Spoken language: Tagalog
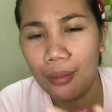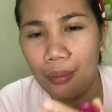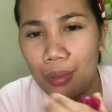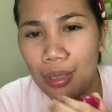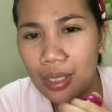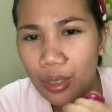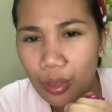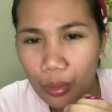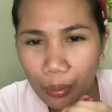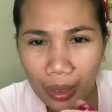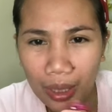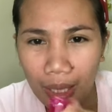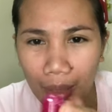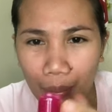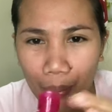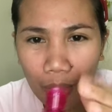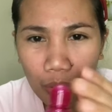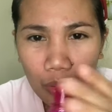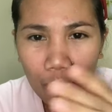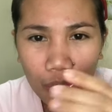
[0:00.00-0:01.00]
Masyadong
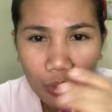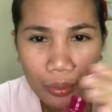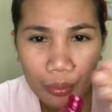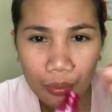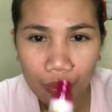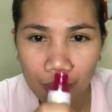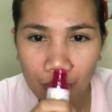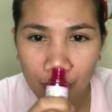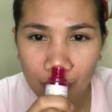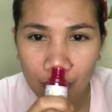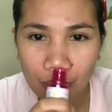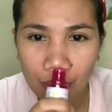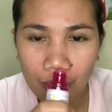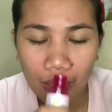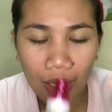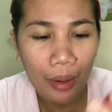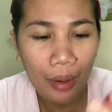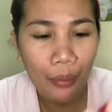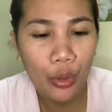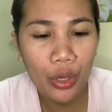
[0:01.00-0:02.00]
matapang yung
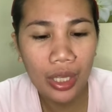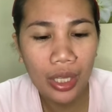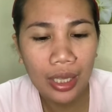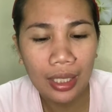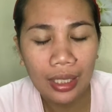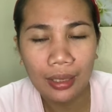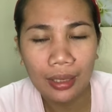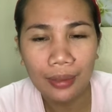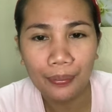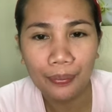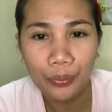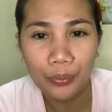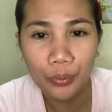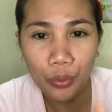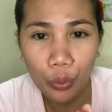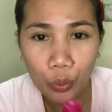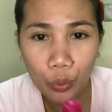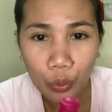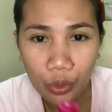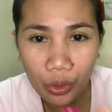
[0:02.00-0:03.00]
amoy ng
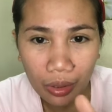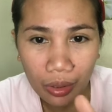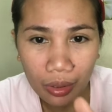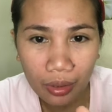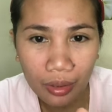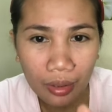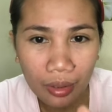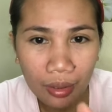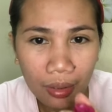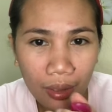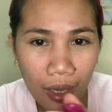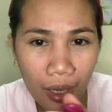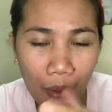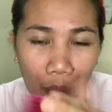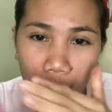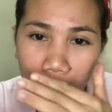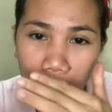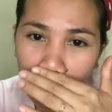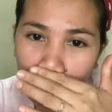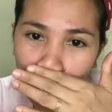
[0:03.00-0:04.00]
toner.
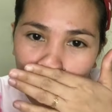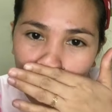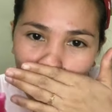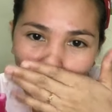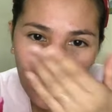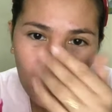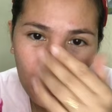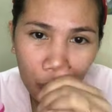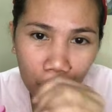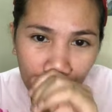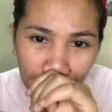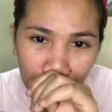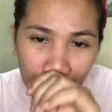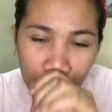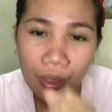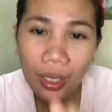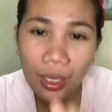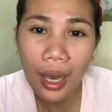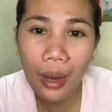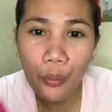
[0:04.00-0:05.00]
Amoy na amoy mo yung,
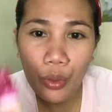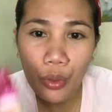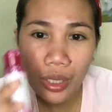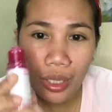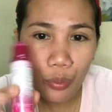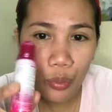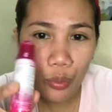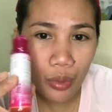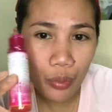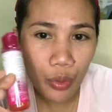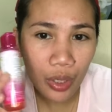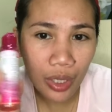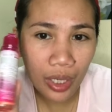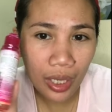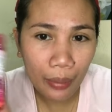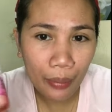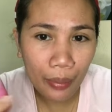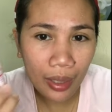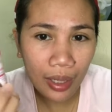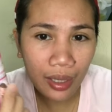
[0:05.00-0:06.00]
amoy na amoy mo yung
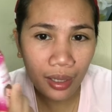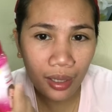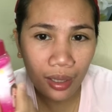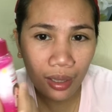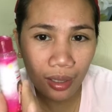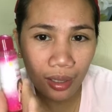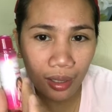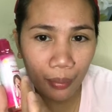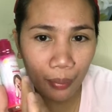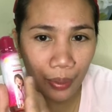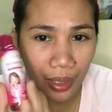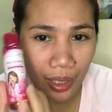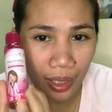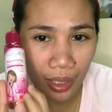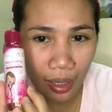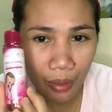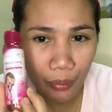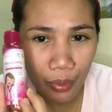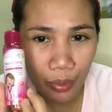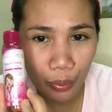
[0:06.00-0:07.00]
chemical kapag
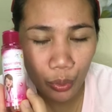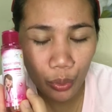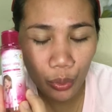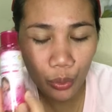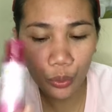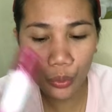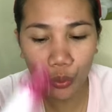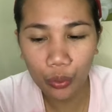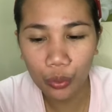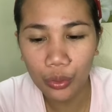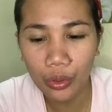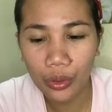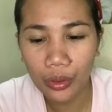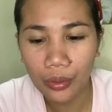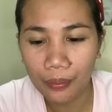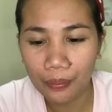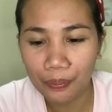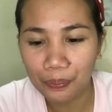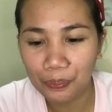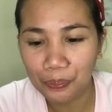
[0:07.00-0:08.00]
ginagamit mo tong toner.